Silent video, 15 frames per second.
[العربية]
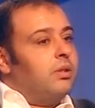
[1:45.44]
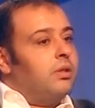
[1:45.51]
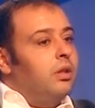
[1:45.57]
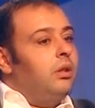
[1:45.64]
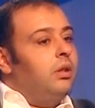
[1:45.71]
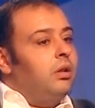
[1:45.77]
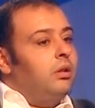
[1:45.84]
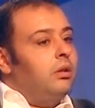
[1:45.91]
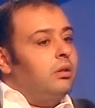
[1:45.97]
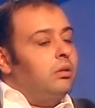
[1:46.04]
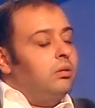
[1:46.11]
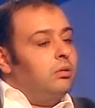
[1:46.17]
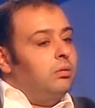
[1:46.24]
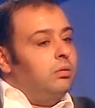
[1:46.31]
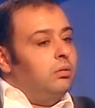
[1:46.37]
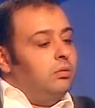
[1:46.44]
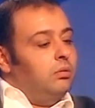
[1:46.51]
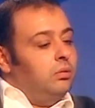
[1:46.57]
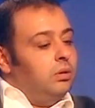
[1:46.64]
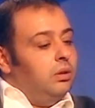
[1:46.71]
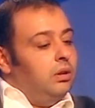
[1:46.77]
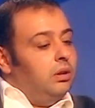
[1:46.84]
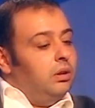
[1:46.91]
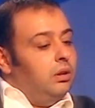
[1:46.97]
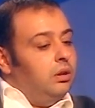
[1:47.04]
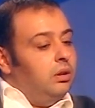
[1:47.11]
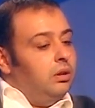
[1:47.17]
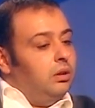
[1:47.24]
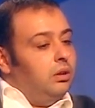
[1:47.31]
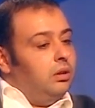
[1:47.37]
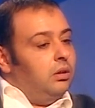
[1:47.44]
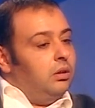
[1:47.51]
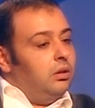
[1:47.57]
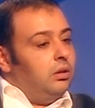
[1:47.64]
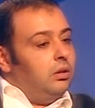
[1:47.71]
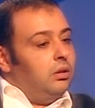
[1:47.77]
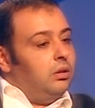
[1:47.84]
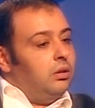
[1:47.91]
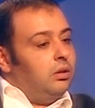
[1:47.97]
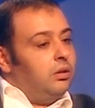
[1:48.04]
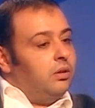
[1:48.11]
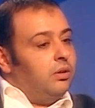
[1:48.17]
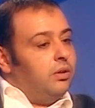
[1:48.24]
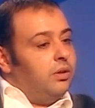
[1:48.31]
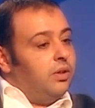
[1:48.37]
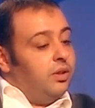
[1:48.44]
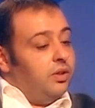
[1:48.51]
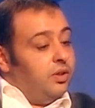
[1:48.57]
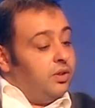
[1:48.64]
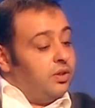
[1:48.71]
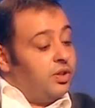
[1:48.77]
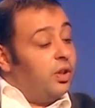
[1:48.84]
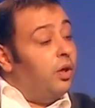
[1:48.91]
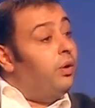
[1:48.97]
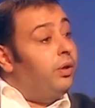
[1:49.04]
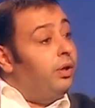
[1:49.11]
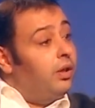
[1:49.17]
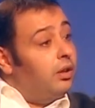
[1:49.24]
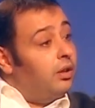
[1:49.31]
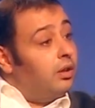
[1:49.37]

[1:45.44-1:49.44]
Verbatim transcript: الصدق اه و آه، الصون